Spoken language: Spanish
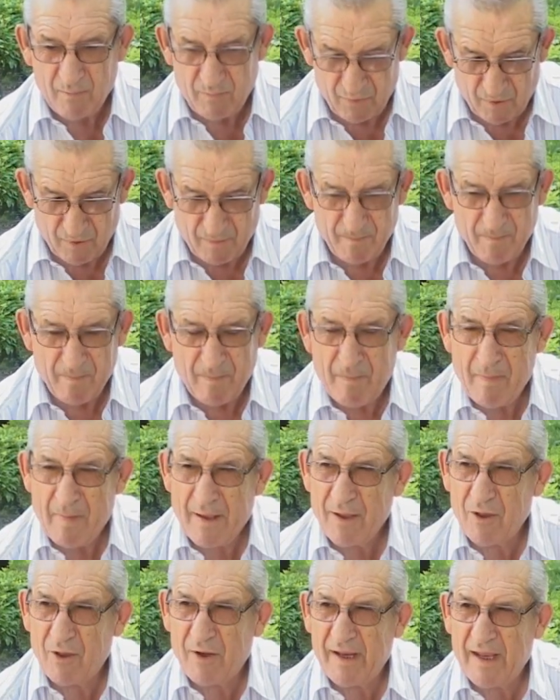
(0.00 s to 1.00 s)
por
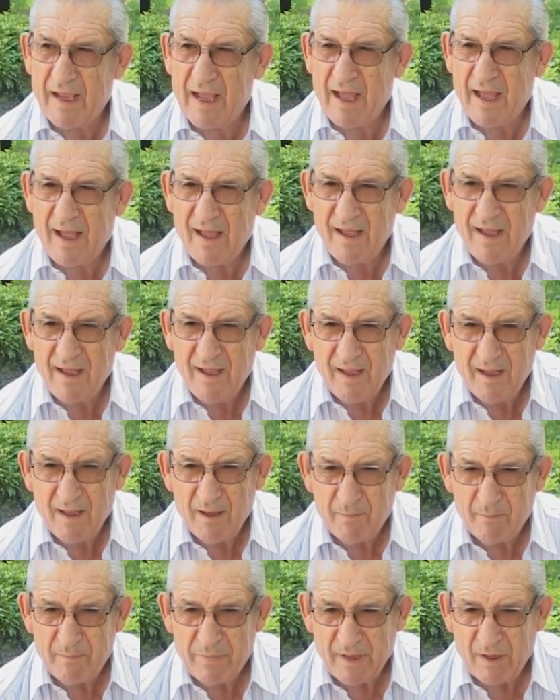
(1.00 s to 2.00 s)
mayoría,
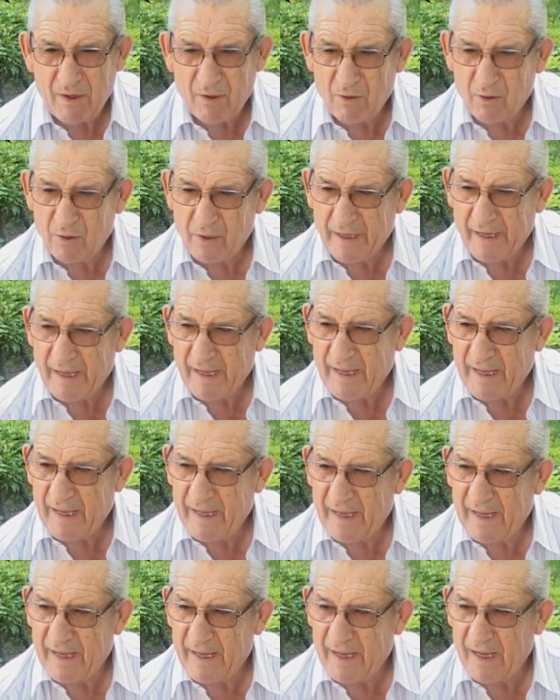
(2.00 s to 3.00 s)
pero
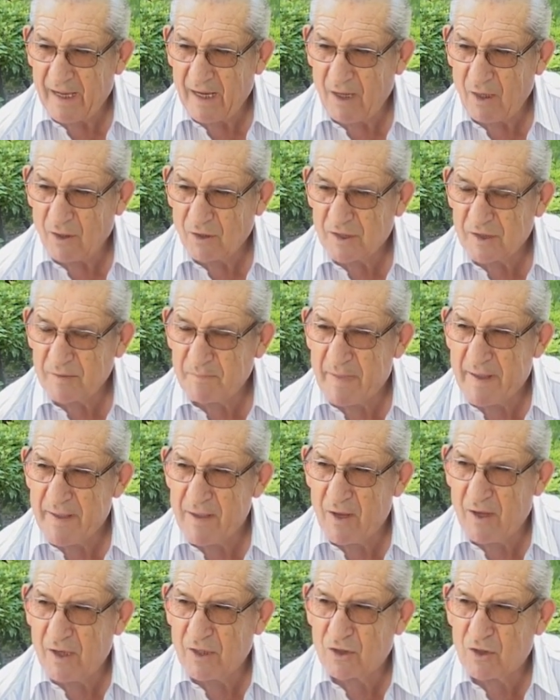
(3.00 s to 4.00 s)
que los
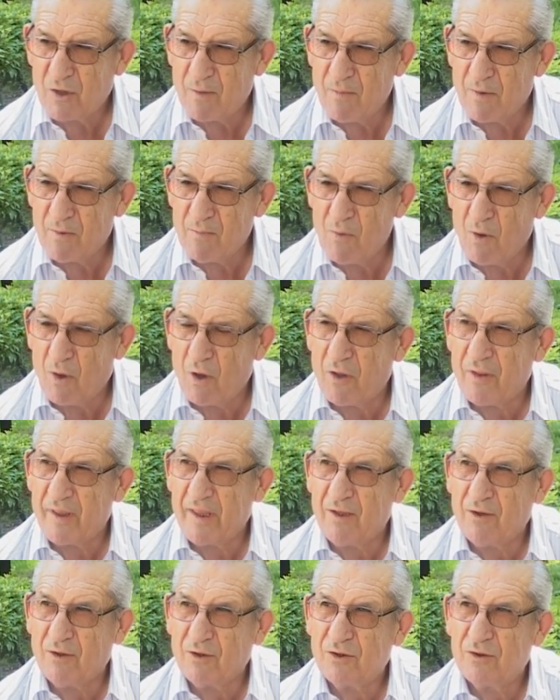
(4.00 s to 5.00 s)
españoles somos muy
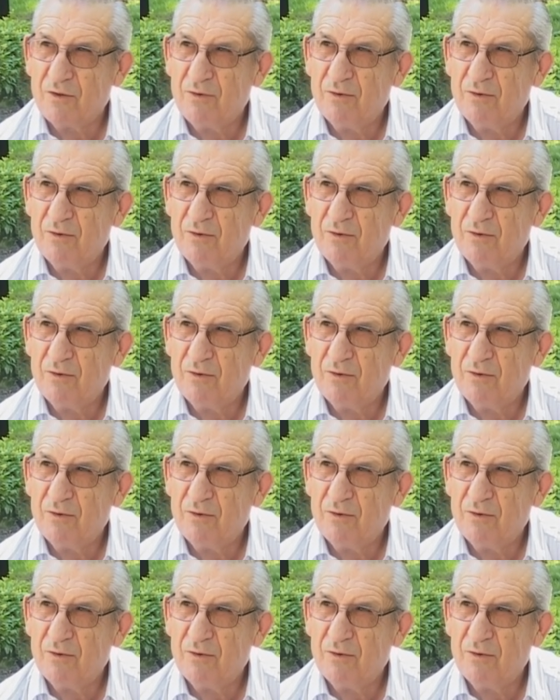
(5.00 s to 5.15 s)
jodidos.